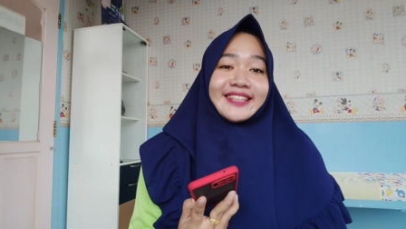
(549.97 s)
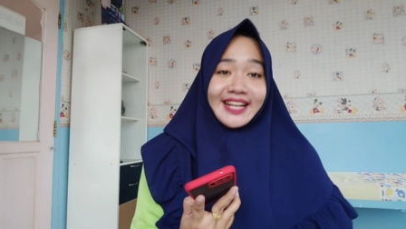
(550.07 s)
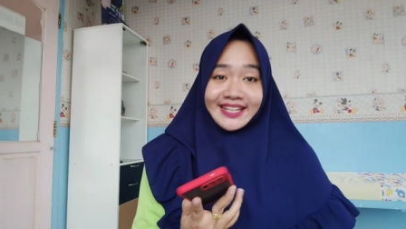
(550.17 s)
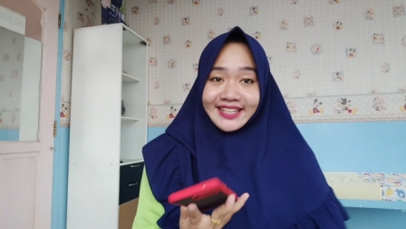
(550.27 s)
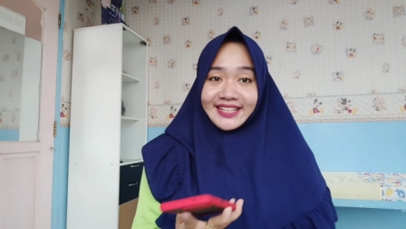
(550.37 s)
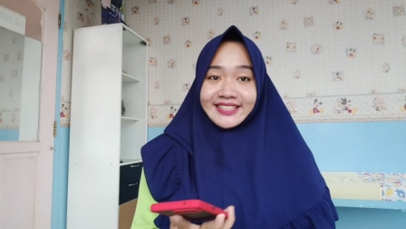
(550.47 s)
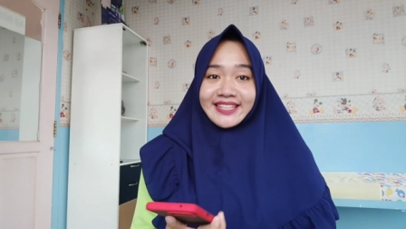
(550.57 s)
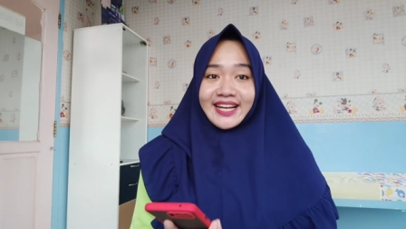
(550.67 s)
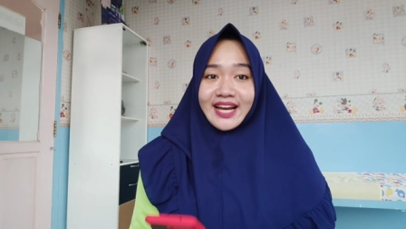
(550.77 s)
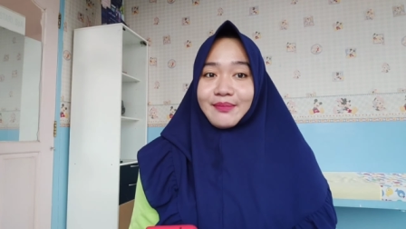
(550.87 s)
Jadi
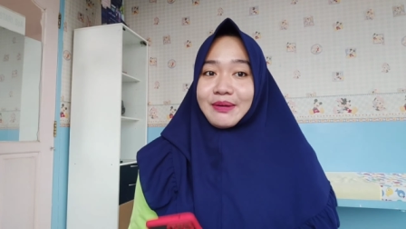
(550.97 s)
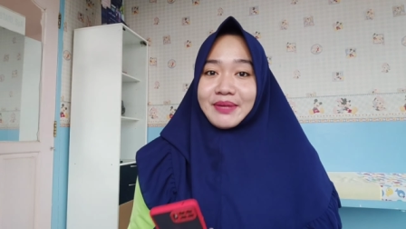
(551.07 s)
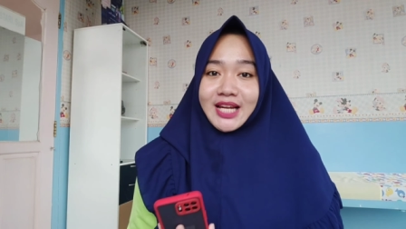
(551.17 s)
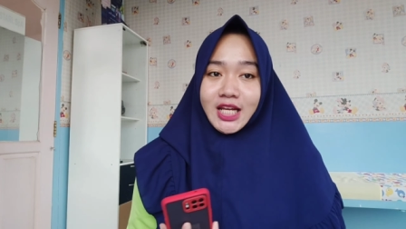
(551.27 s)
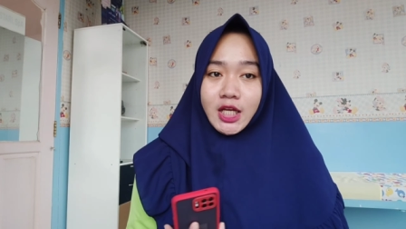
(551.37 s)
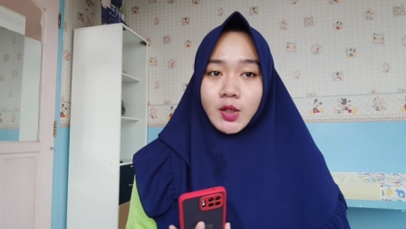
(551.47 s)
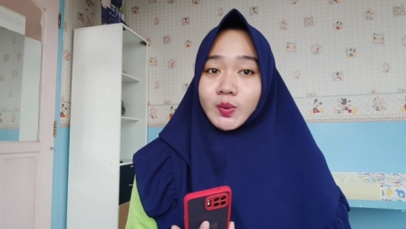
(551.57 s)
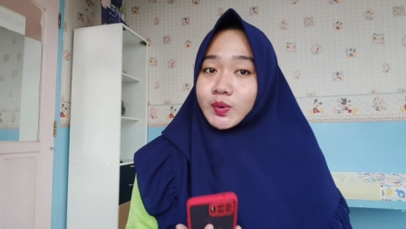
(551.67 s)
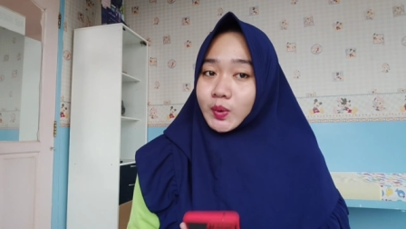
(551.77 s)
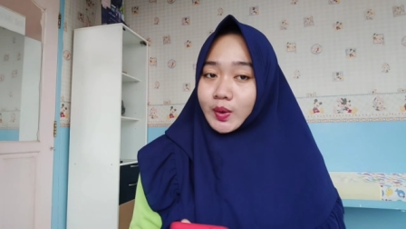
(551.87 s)
saya
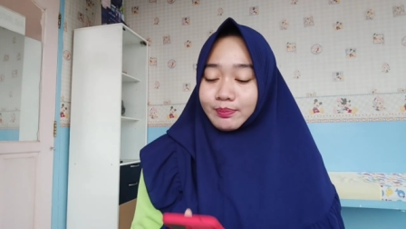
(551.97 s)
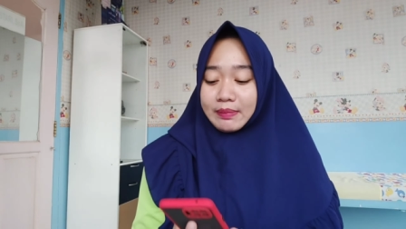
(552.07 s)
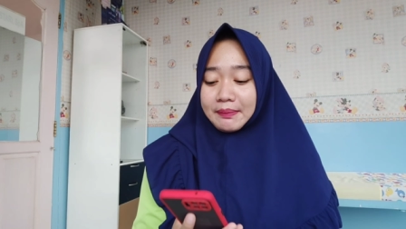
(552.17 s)
memilih untuk